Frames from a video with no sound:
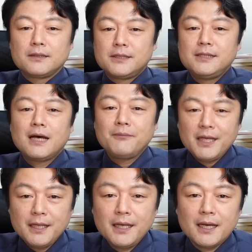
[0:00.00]
ちなみ
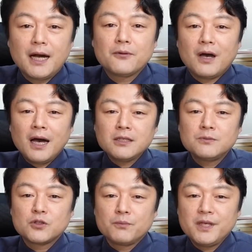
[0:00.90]
に、あの悪
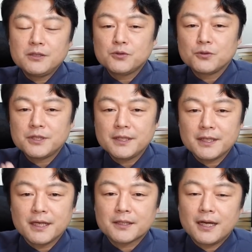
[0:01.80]
夢の民主党政
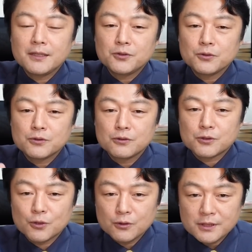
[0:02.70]
権が誕生する
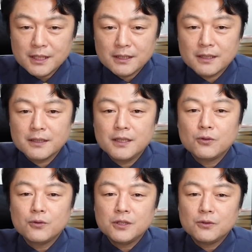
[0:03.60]
直前、
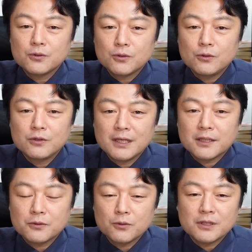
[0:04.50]
ニコニコ動画
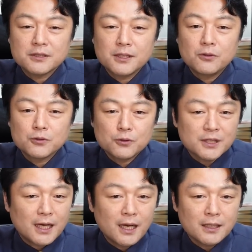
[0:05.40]
で撮った世論調
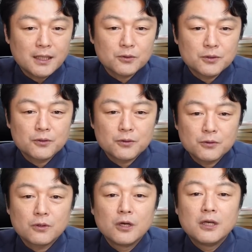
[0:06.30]
査アンケートによる
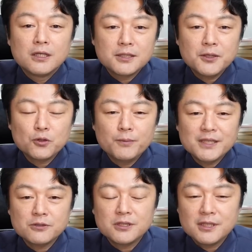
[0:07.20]
と、政党
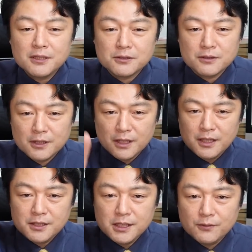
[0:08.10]
別支持率
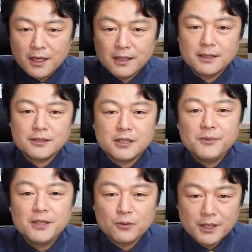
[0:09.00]
1位は自
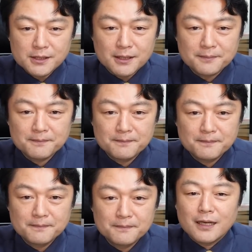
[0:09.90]
民党でした。
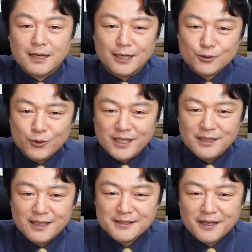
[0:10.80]

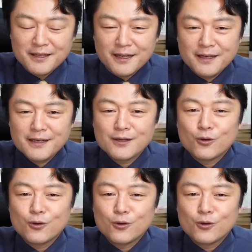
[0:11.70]
ガソリン値下げ帯や